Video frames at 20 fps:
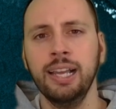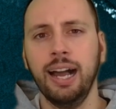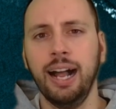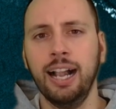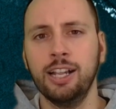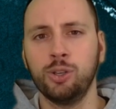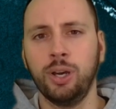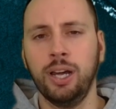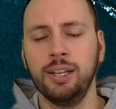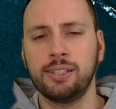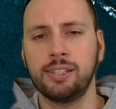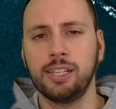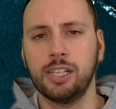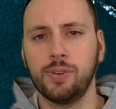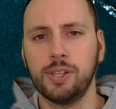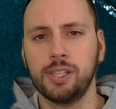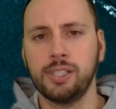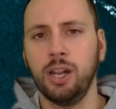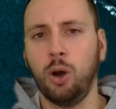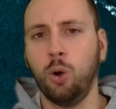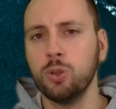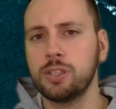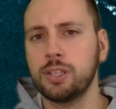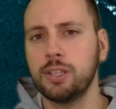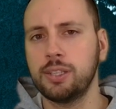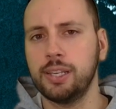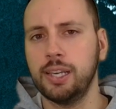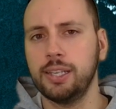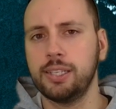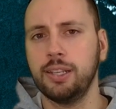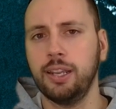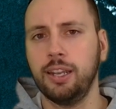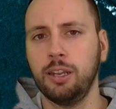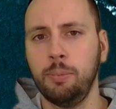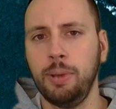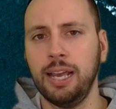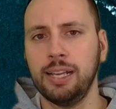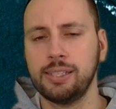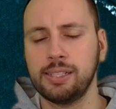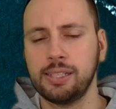Also alles das, was ihn ausgezeichnet hat
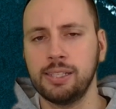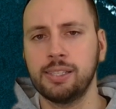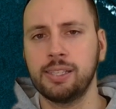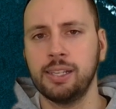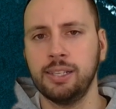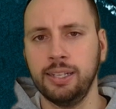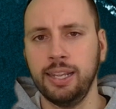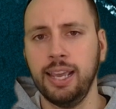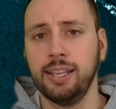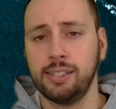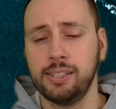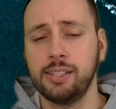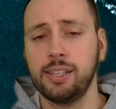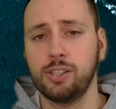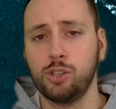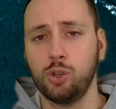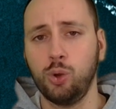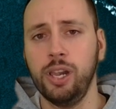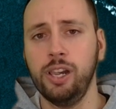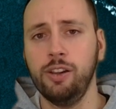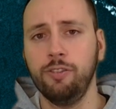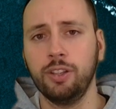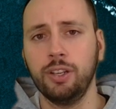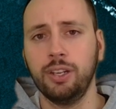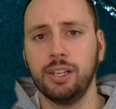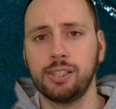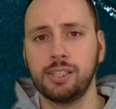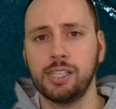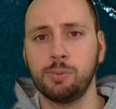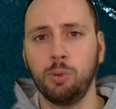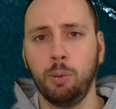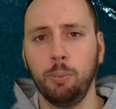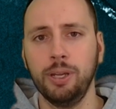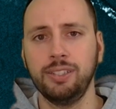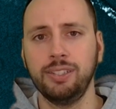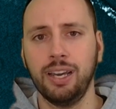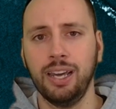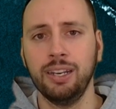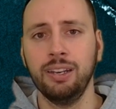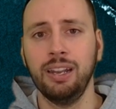im ersten, in der ersten Saisonhälfte, das ist
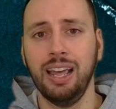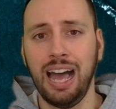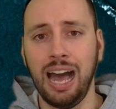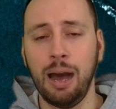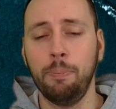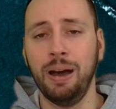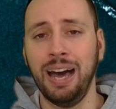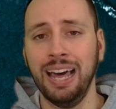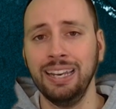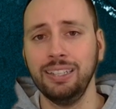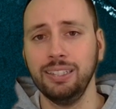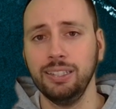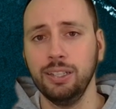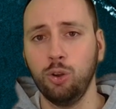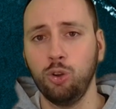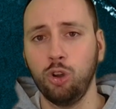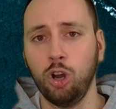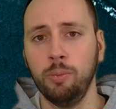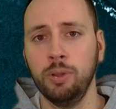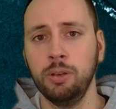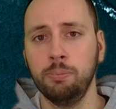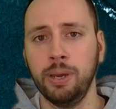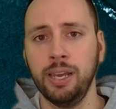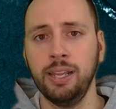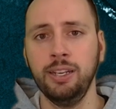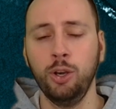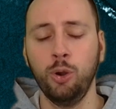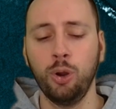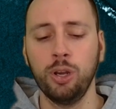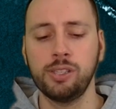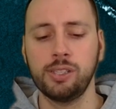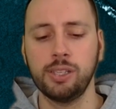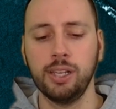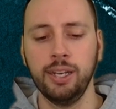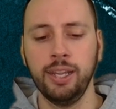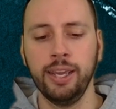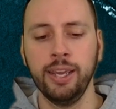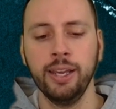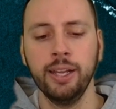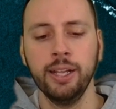momentan abhanden gekommen bei Leroy
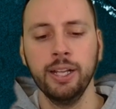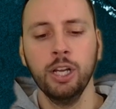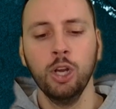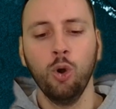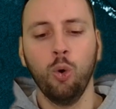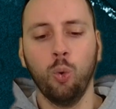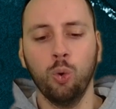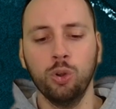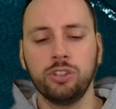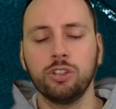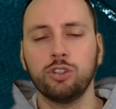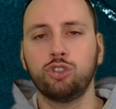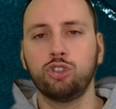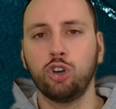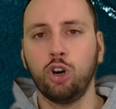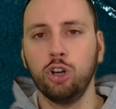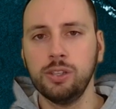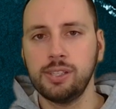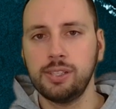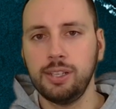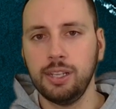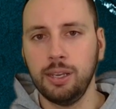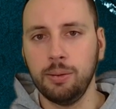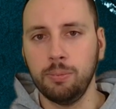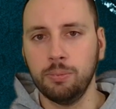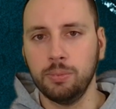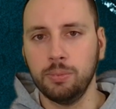Sané. Und trotzdem